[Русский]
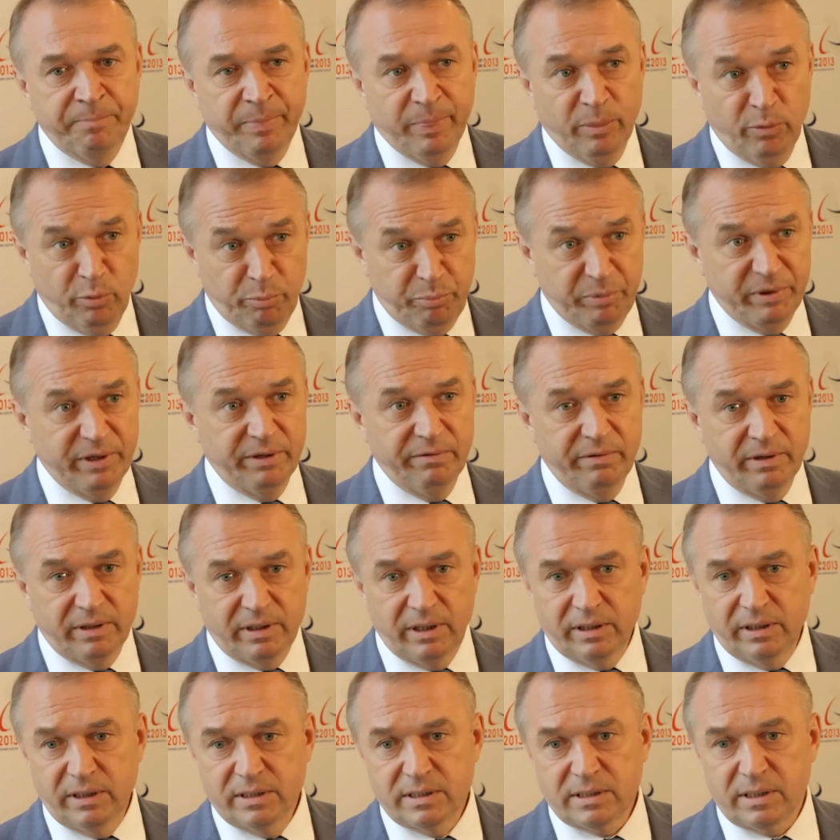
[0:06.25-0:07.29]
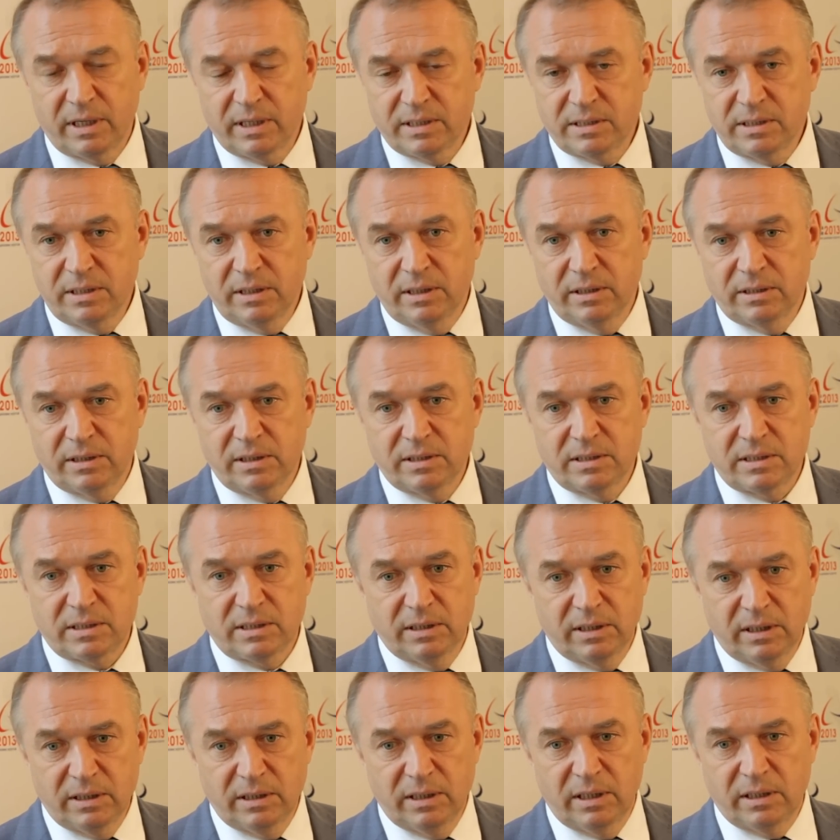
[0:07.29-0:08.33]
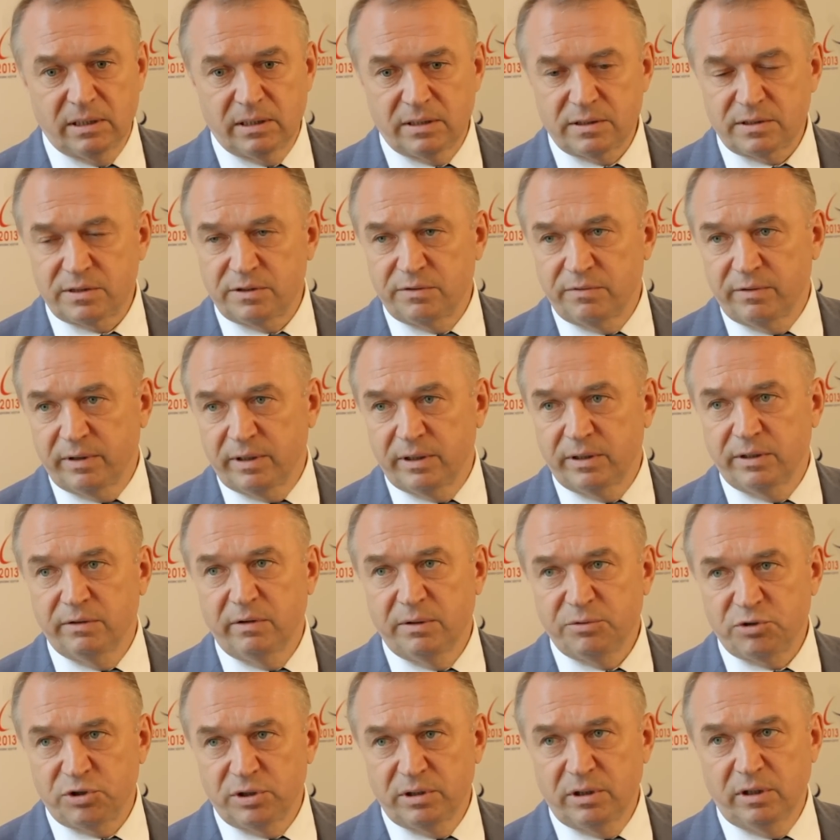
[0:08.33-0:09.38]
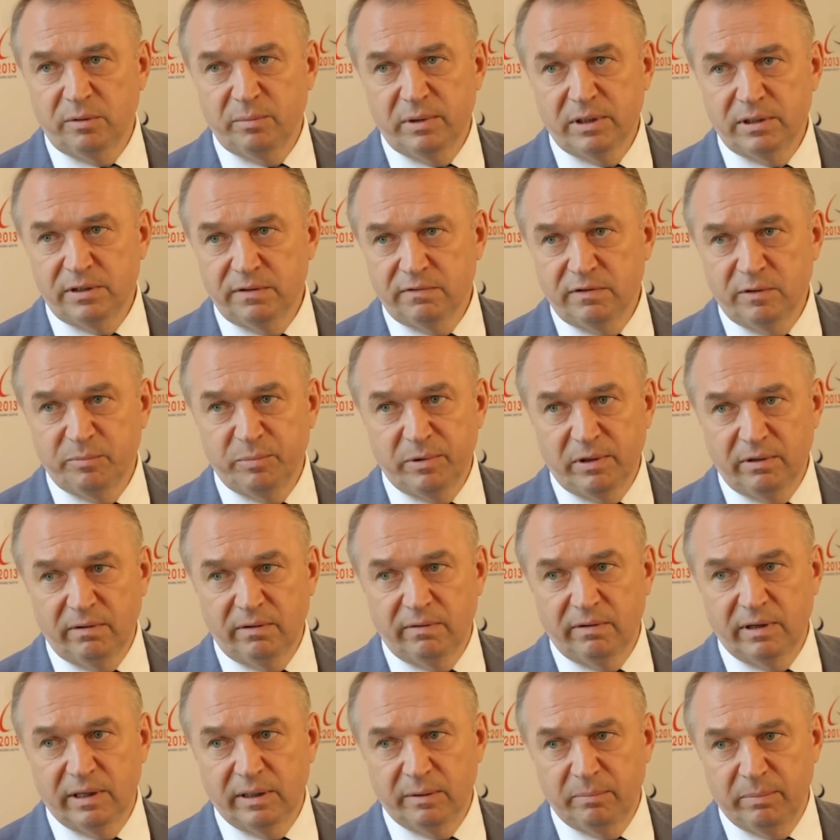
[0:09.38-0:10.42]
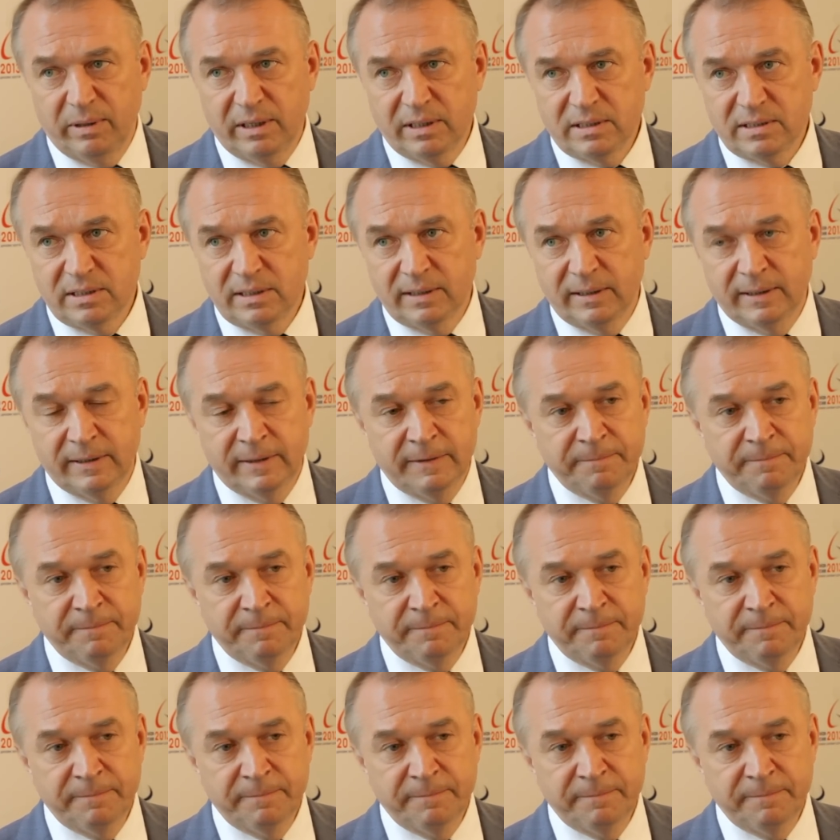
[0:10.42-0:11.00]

Ну, первое, как я сказал, это законодательство и вообще нормативно-правовая база.